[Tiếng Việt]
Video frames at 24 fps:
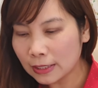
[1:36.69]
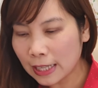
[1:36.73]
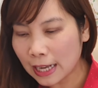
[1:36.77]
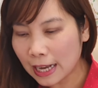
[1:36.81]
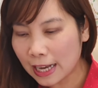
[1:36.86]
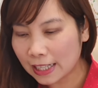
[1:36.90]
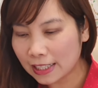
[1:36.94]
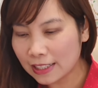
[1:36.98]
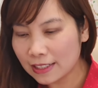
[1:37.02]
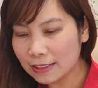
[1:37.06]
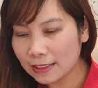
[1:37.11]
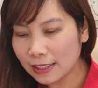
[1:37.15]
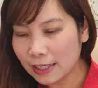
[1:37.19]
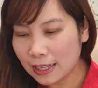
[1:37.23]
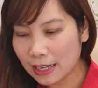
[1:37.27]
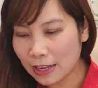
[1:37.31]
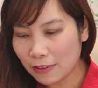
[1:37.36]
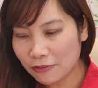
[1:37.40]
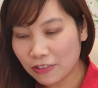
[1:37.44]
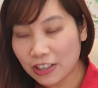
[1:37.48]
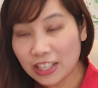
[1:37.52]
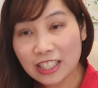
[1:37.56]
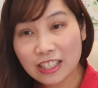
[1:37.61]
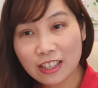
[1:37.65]
ảnh tên là
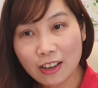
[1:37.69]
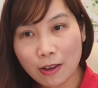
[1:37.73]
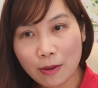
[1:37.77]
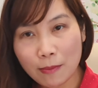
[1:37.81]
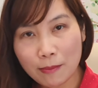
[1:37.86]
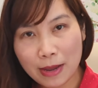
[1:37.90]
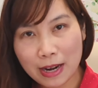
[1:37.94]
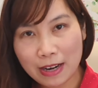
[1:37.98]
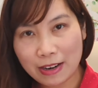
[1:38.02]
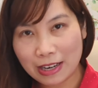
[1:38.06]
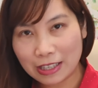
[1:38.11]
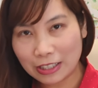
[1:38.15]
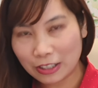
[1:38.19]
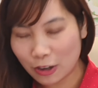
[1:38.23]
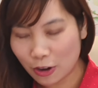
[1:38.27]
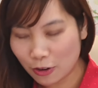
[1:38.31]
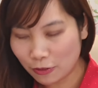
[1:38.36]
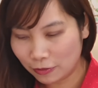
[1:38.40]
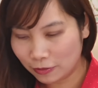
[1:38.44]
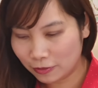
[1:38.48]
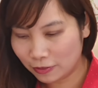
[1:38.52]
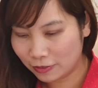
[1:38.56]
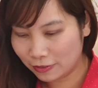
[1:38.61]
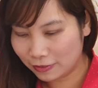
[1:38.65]
Victor Marakov
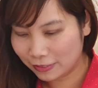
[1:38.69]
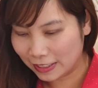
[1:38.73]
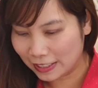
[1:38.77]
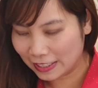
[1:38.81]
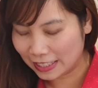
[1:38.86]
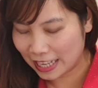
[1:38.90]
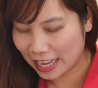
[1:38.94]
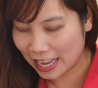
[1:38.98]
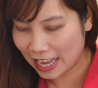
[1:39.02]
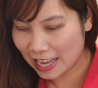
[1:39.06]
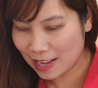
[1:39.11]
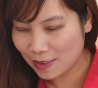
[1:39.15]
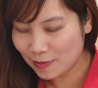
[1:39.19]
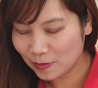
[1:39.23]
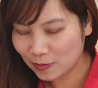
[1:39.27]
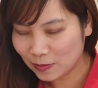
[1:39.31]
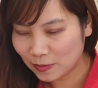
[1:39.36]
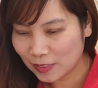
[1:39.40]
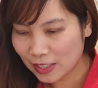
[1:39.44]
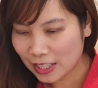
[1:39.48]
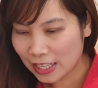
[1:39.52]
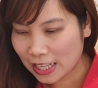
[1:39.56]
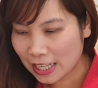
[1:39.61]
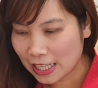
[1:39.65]
ok
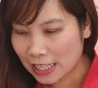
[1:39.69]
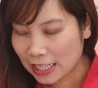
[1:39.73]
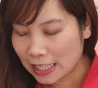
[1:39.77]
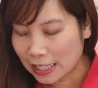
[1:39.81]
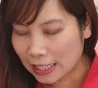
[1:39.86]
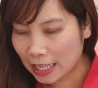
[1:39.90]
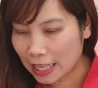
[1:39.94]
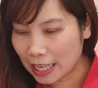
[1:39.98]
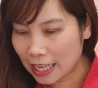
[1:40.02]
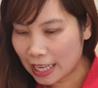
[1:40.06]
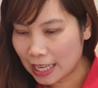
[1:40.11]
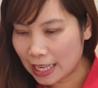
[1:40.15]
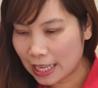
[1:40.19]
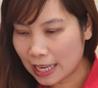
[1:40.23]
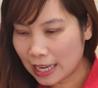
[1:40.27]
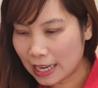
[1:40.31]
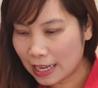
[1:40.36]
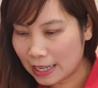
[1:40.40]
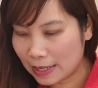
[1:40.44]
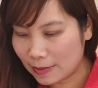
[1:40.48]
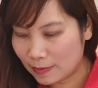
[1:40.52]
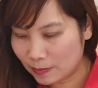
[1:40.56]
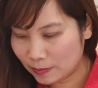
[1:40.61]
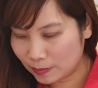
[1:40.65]
thì
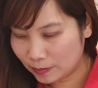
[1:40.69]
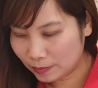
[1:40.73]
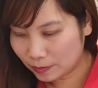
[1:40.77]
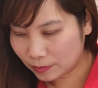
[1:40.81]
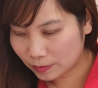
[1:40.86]
um,